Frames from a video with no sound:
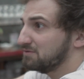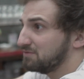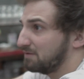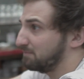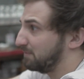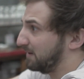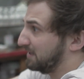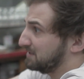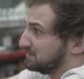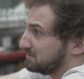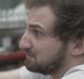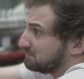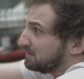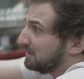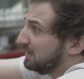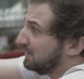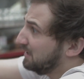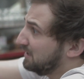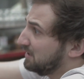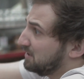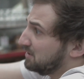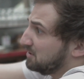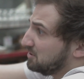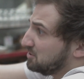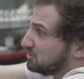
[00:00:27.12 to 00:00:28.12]
Tu vois, par exemple,
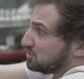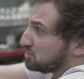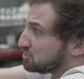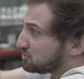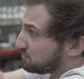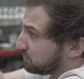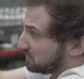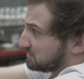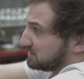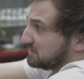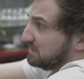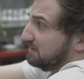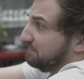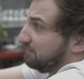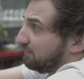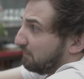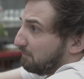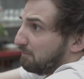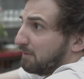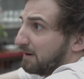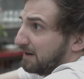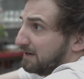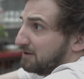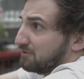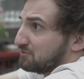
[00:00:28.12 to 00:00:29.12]
je pense qu'il faut
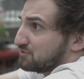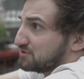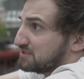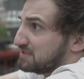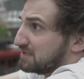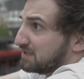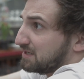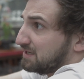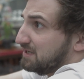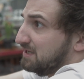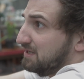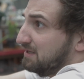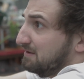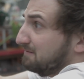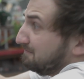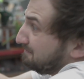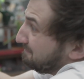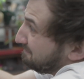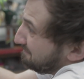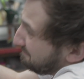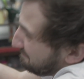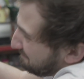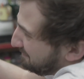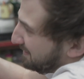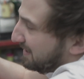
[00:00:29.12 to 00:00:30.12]
pas aller en Syrie
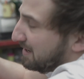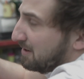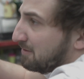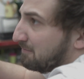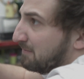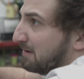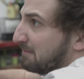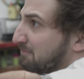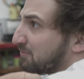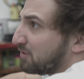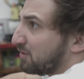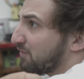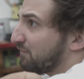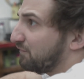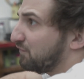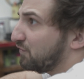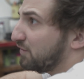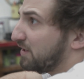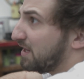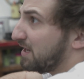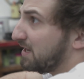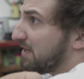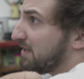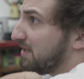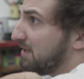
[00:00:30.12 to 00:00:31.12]
mais en même temps, faut
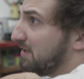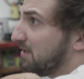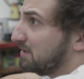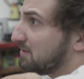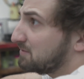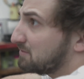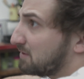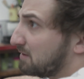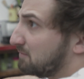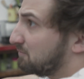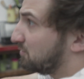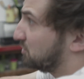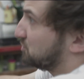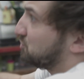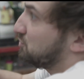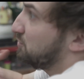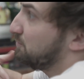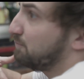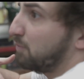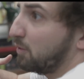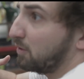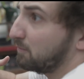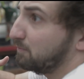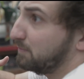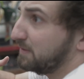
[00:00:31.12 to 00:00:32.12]
y aller. Moi, je suis
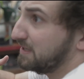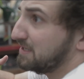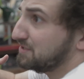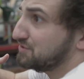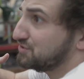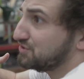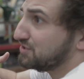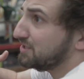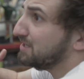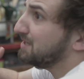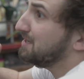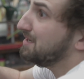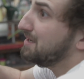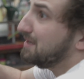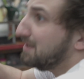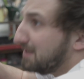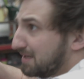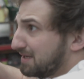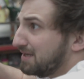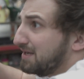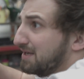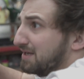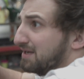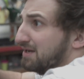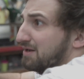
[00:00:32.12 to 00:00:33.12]
pour le PSG
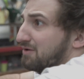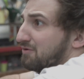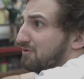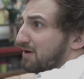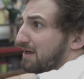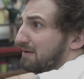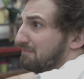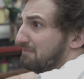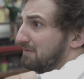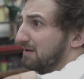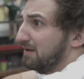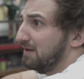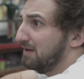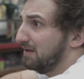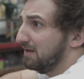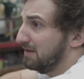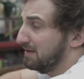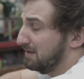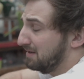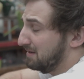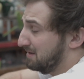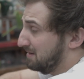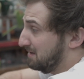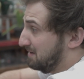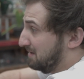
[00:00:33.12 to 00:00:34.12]
et l'OM. Ah ouais, c'est
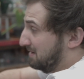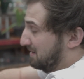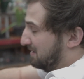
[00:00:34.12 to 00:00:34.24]
chaud.